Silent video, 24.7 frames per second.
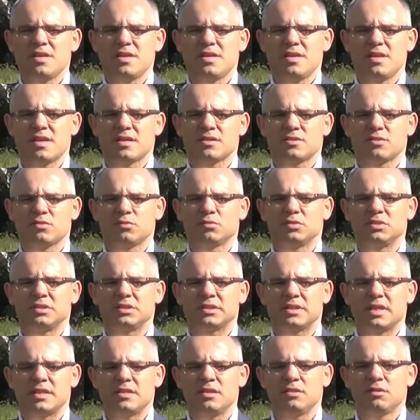jest
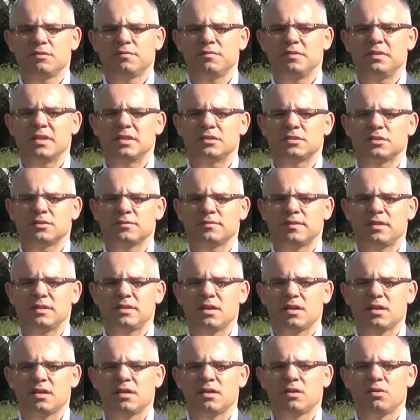uzyskanie
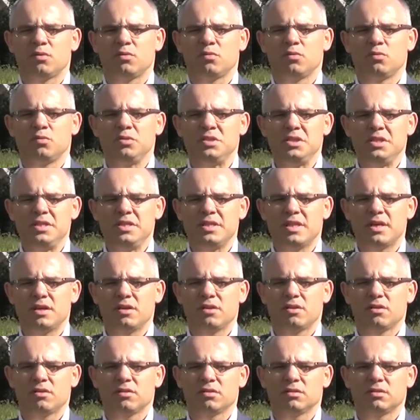dofinansowania
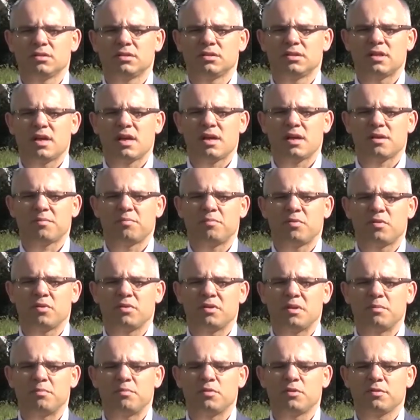unijnego na
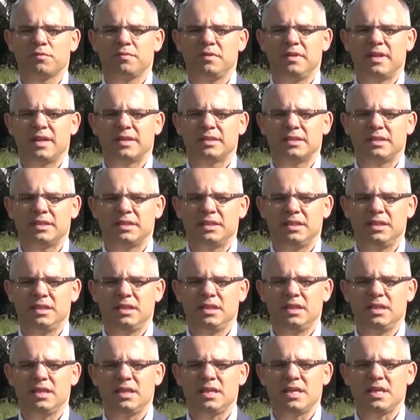program profilaktyki
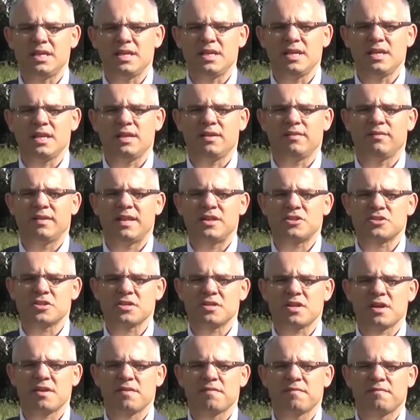i
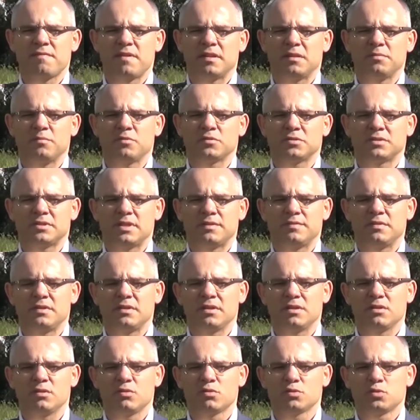leczenia wad postawy
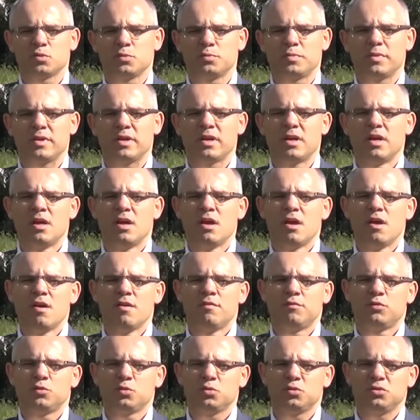kręgosłupa
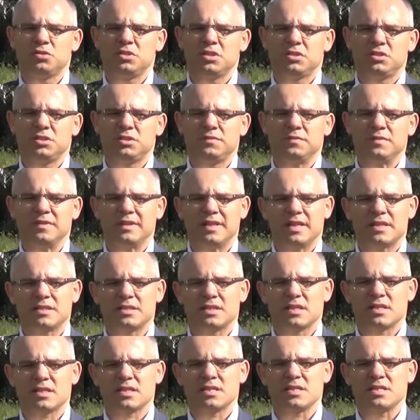wśród dzieci w
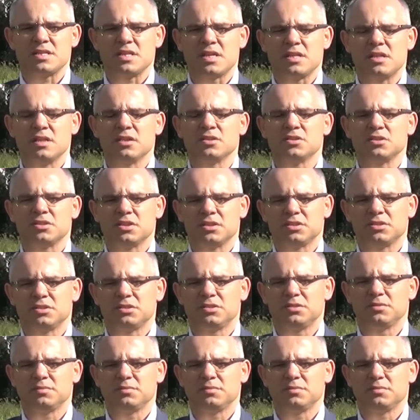klasach 1-6.